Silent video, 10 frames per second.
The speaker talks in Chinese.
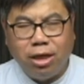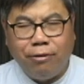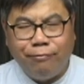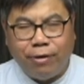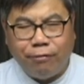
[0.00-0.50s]

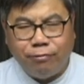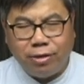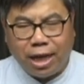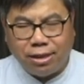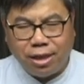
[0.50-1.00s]
人，仿佛
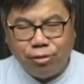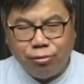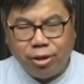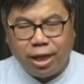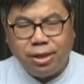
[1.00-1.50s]
两千
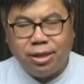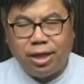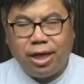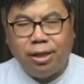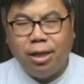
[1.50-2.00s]
多年
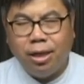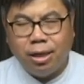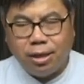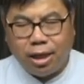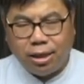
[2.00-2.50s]
前
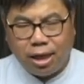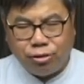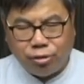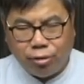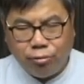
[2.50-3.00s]
的那
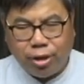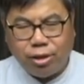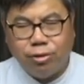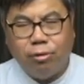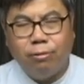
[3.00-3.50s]
群会
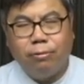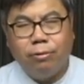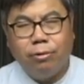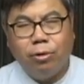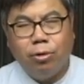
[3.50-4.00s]
众，
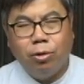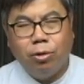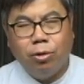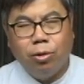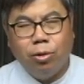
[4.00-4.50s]

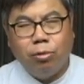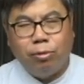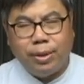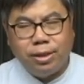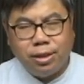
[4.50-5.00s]

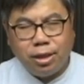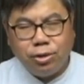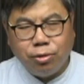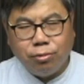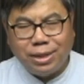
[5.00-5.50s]
我们
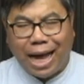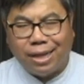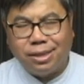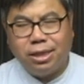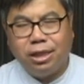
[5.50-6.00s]
心中
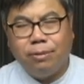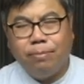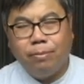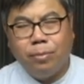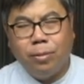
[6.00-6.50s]
扎心，
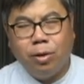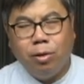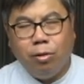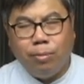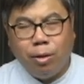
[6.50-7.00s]

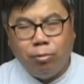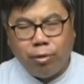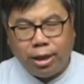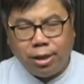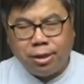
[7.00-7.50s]
我们
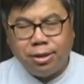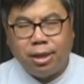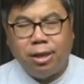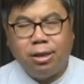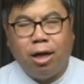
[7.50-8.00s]
回应
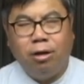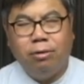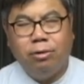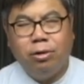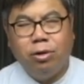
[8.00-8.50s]
神的道。
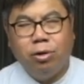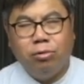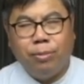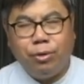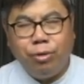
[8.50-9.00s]

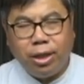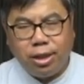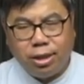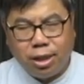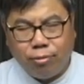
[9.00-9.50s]
我们愿
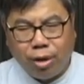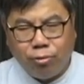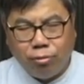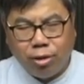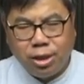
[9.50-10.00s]
意成为
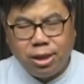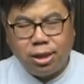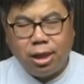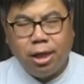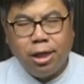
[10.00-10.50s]
活
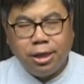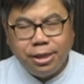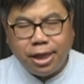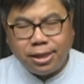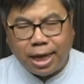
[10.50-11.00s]
祭，
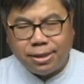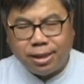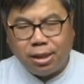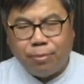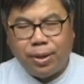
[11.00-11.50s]
献在
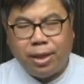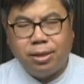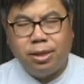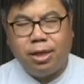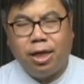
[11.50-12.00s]
神的面
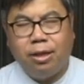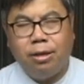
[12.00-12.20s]
前。